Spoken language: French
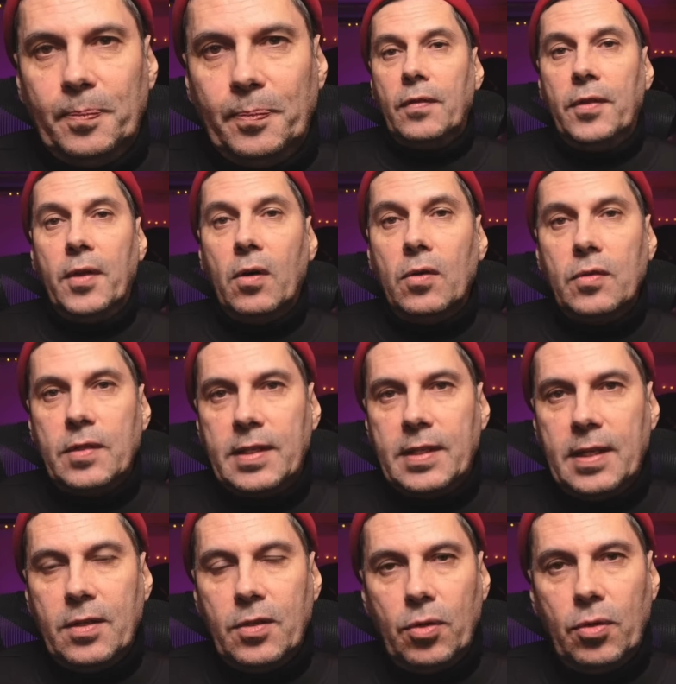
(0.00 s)
Dans
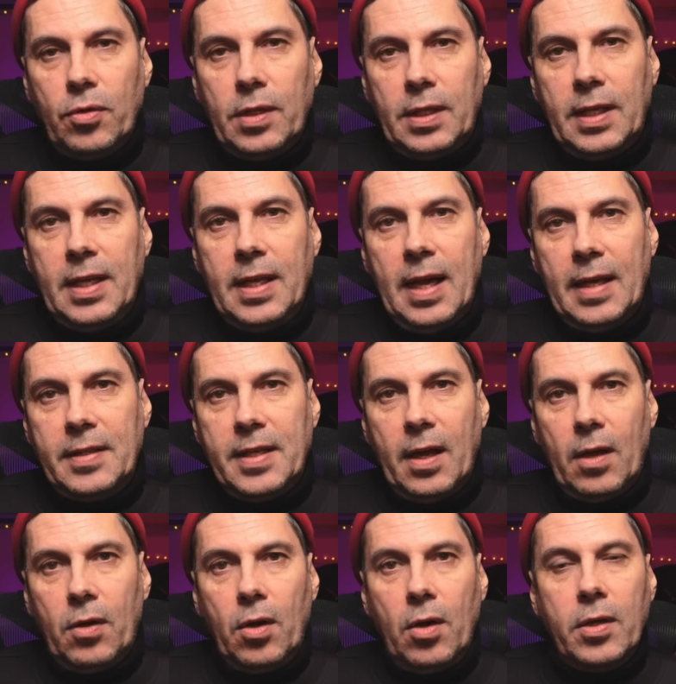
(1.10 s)
ces zones qui
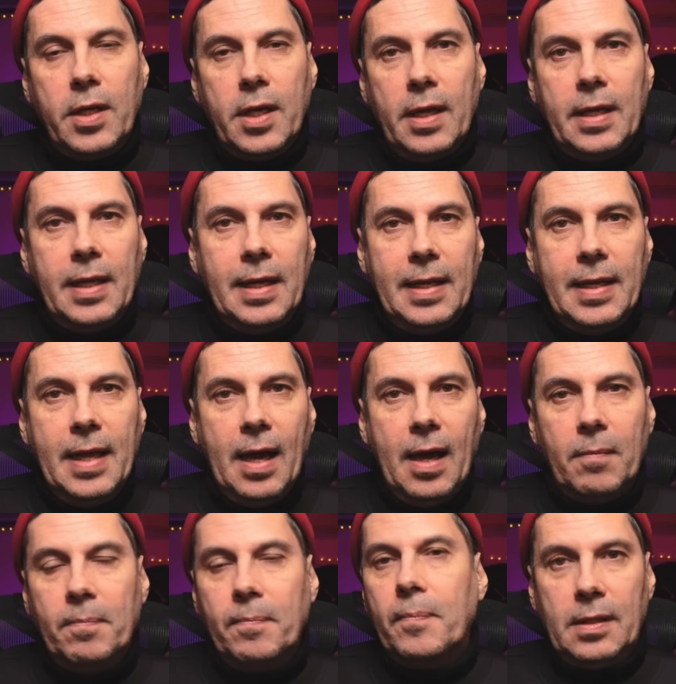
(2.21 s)
attirent l'œil, il y
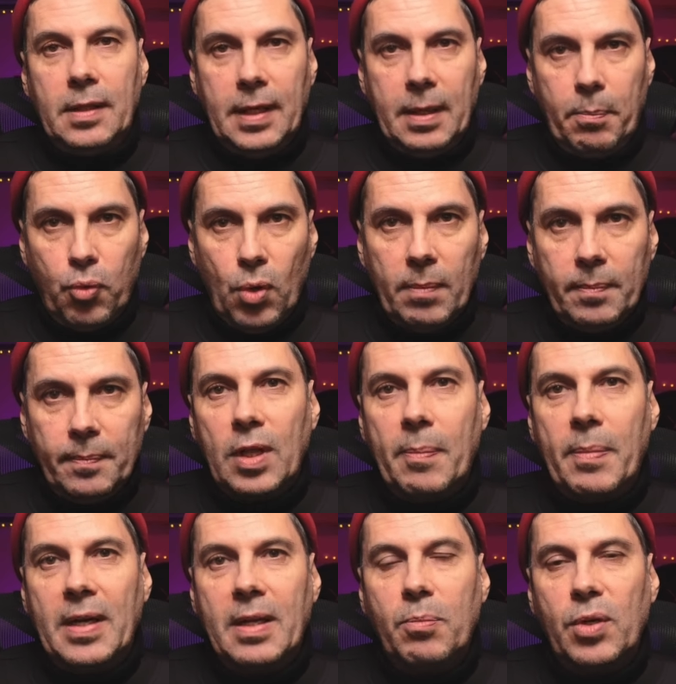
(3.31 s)
a des points qu'on
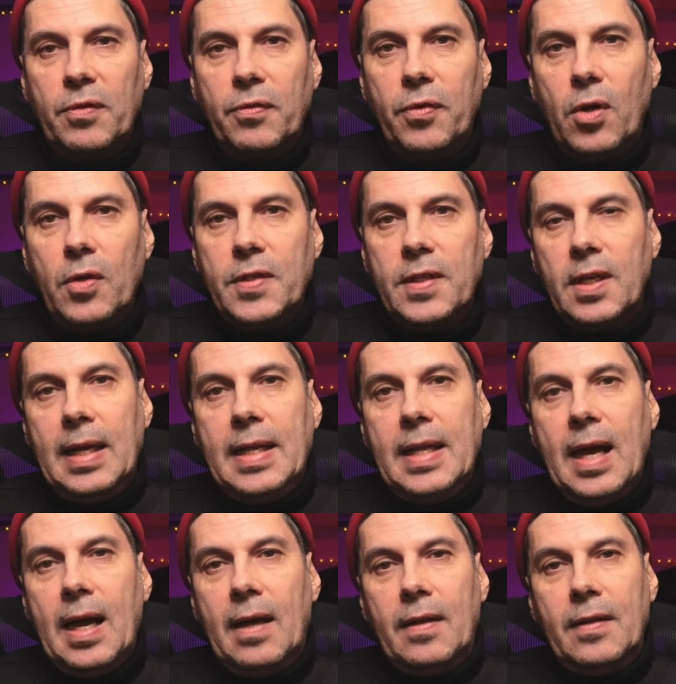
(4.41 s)
appelle des points de force, il
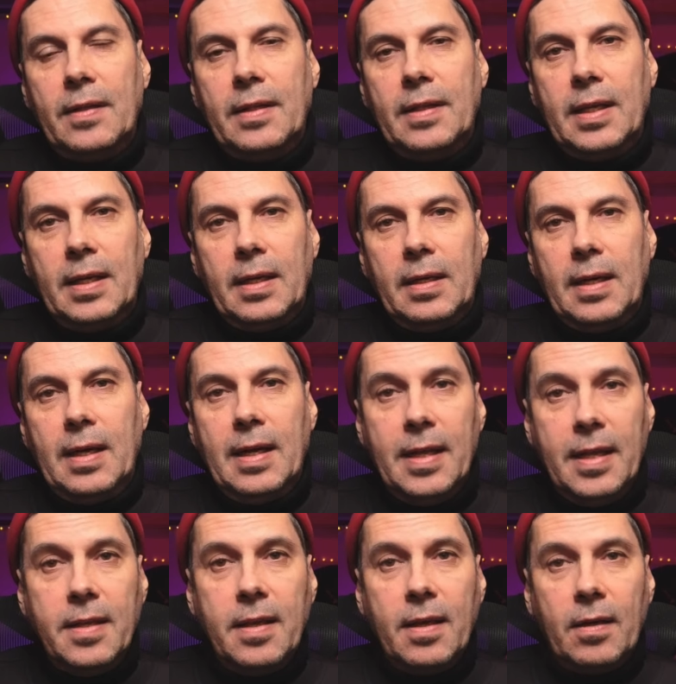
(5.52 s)
y a des
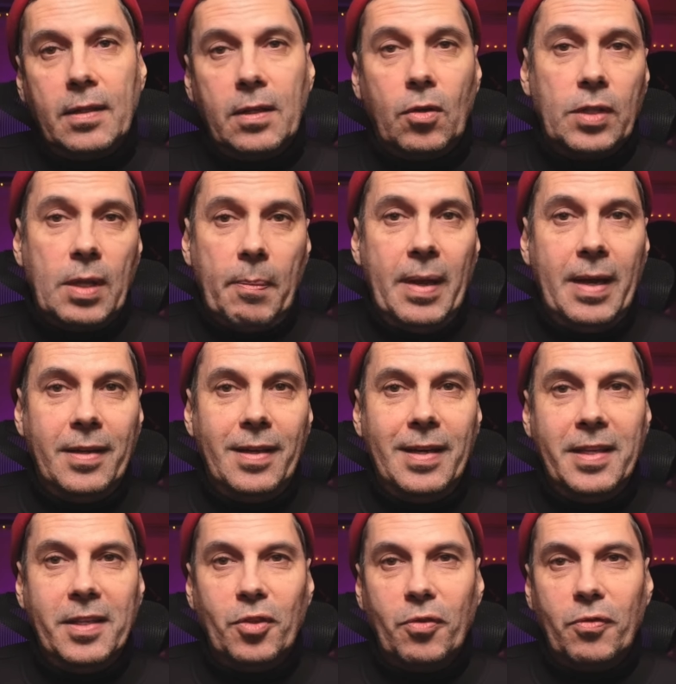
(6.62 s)
lignes qu'on appelle des
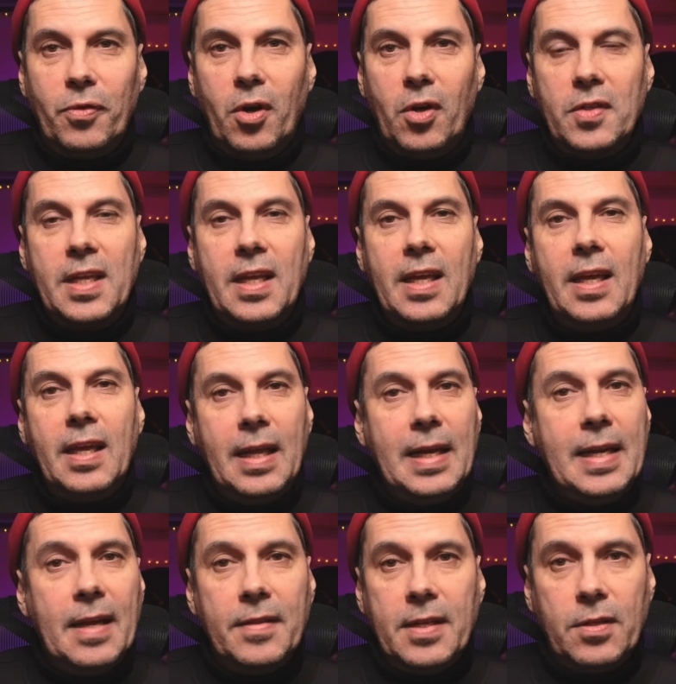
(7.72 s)
lignes de force et
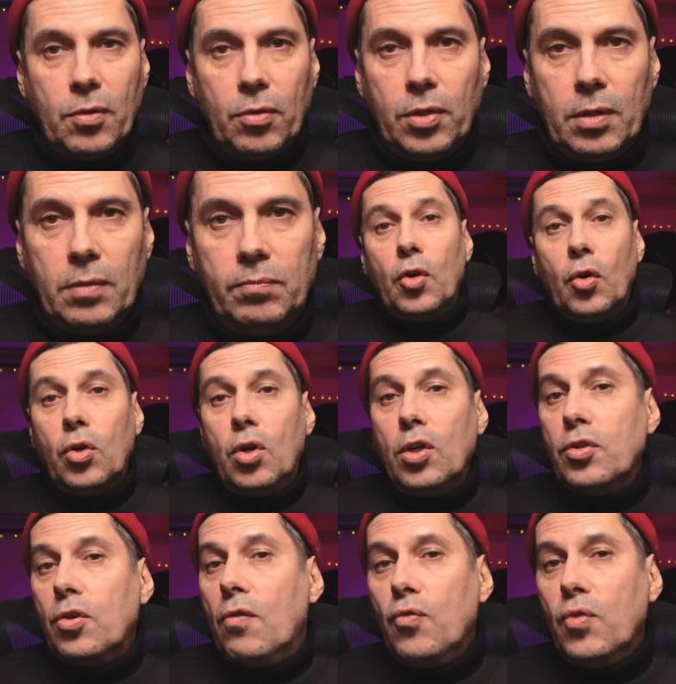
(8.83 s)
il y a des zones. Donc
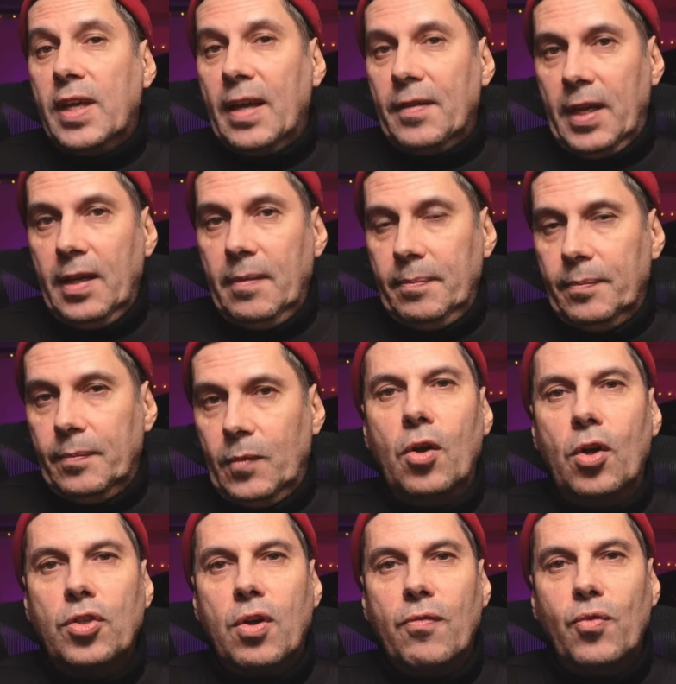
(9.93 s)
lorsque vous cadrez,
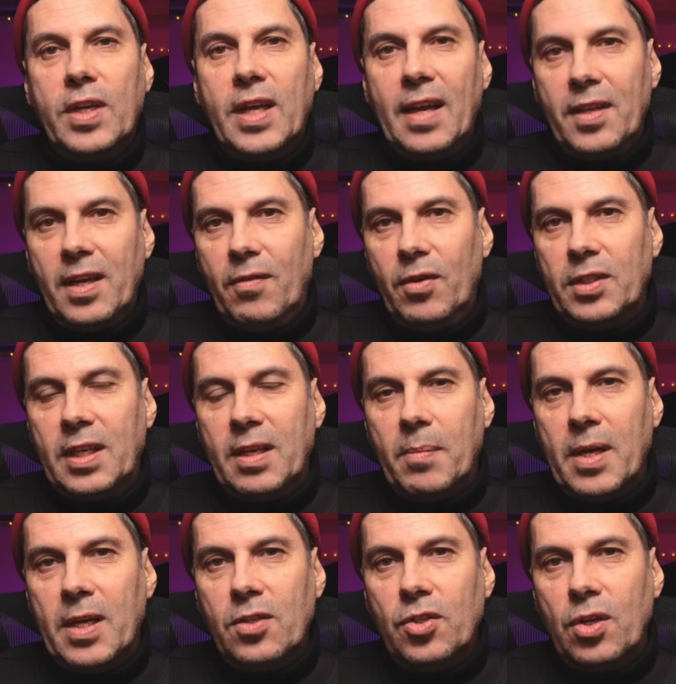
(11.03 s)
lorsque vous cadrez votre
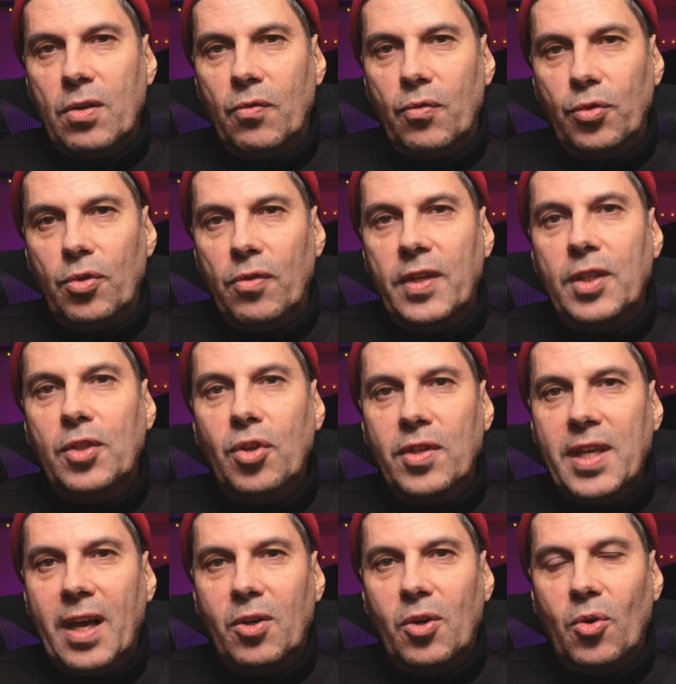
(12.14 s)
image, vous devez
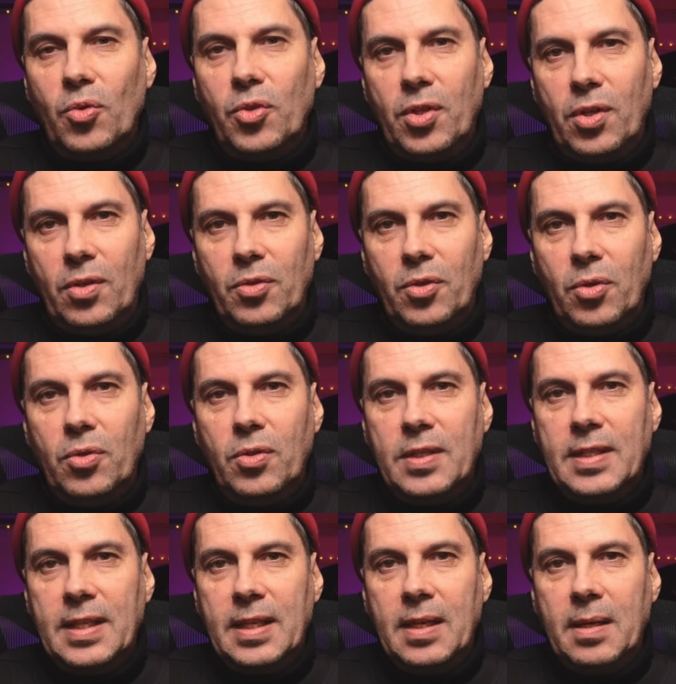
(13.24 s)
tenir compte de
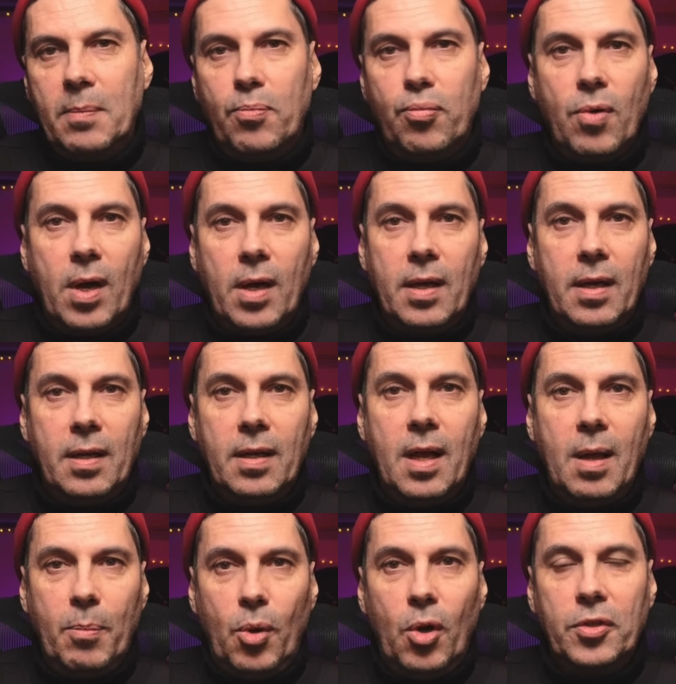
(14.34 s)
ces points
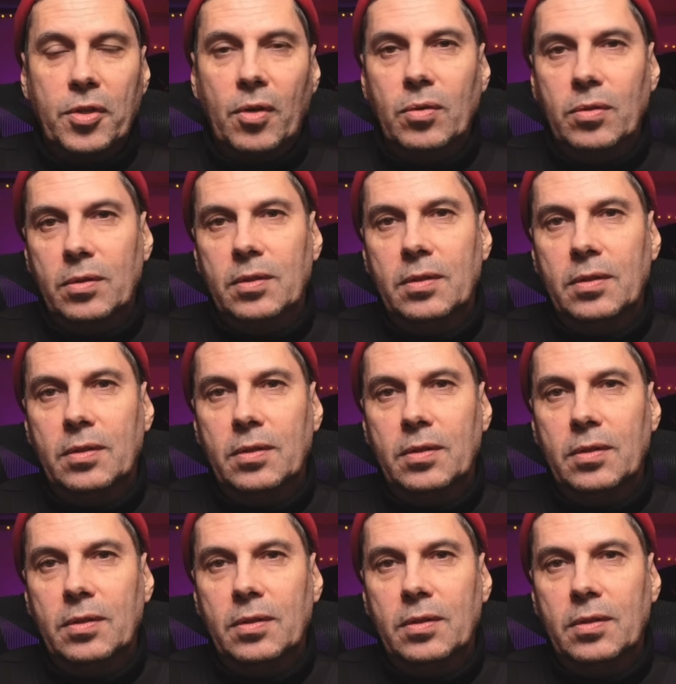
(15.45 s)
importants